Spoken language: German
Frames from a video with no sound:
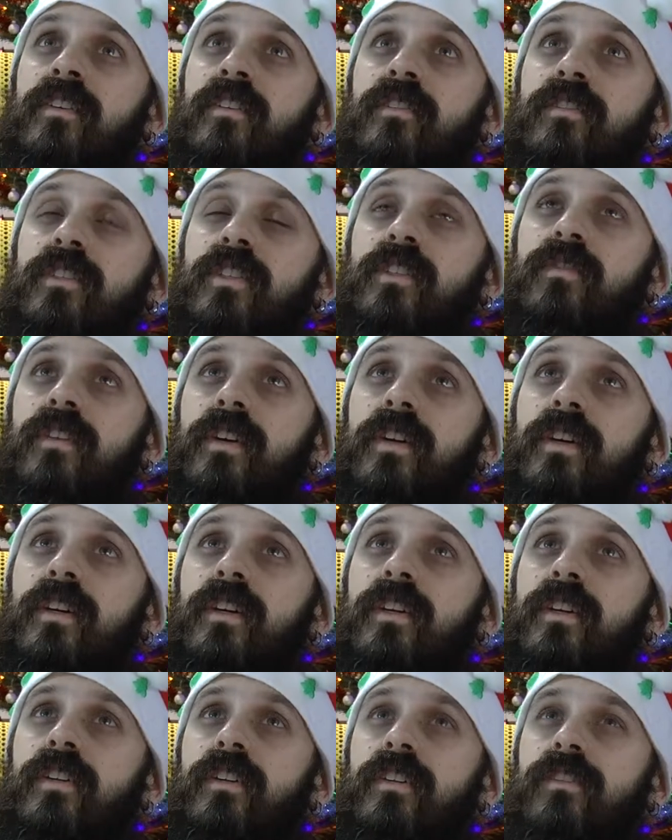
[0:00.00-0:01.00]
Und
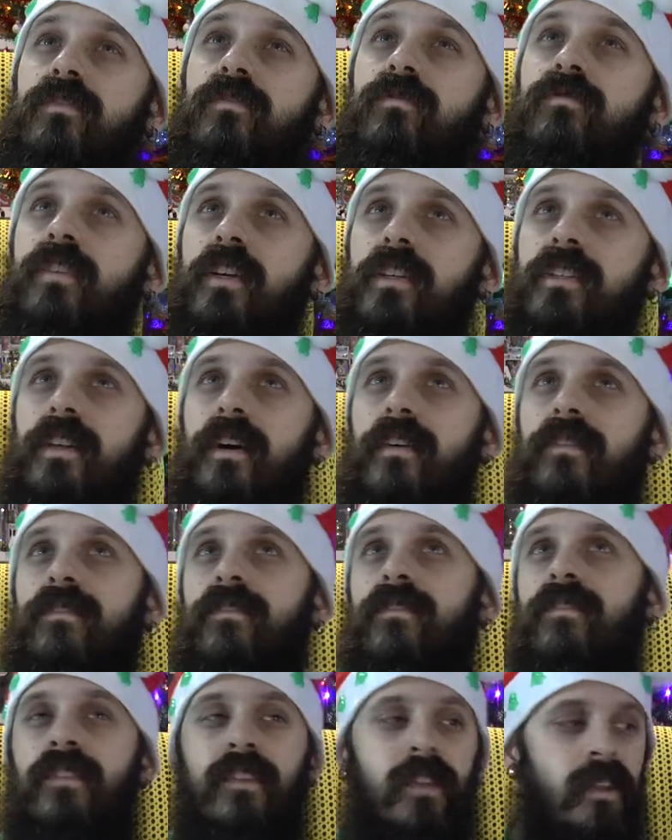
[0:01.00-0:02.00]
zwar das da.
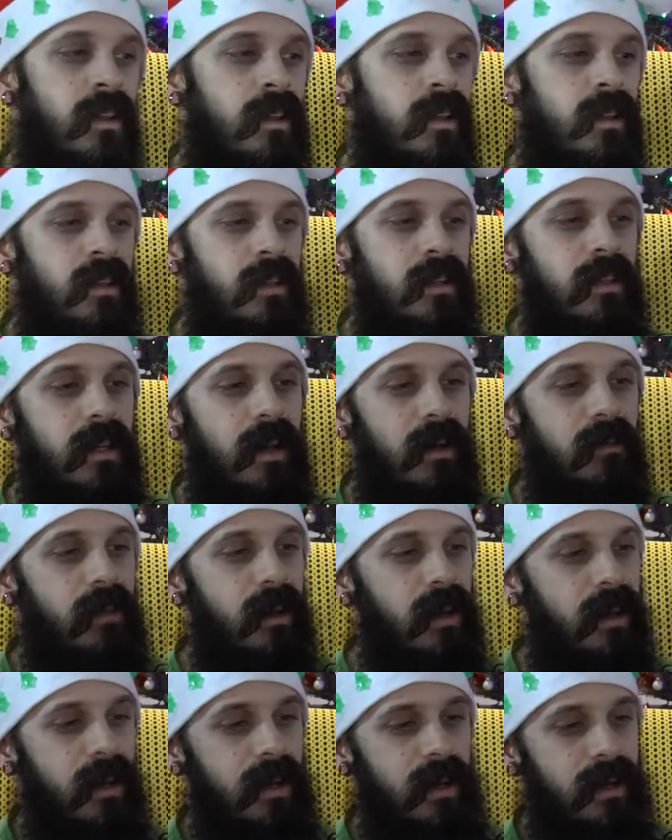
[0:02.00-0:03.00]
Hier haben
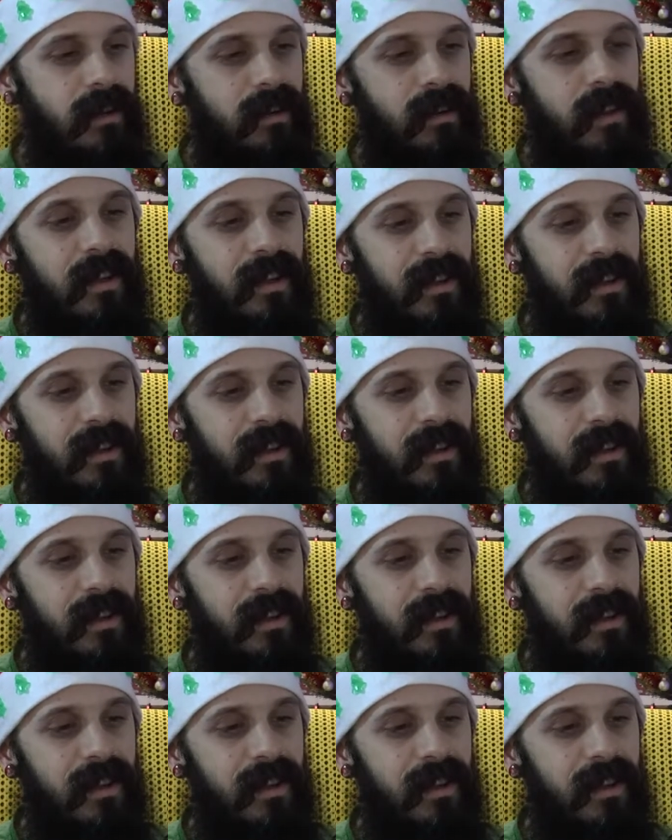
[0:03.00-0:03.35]
wir ein.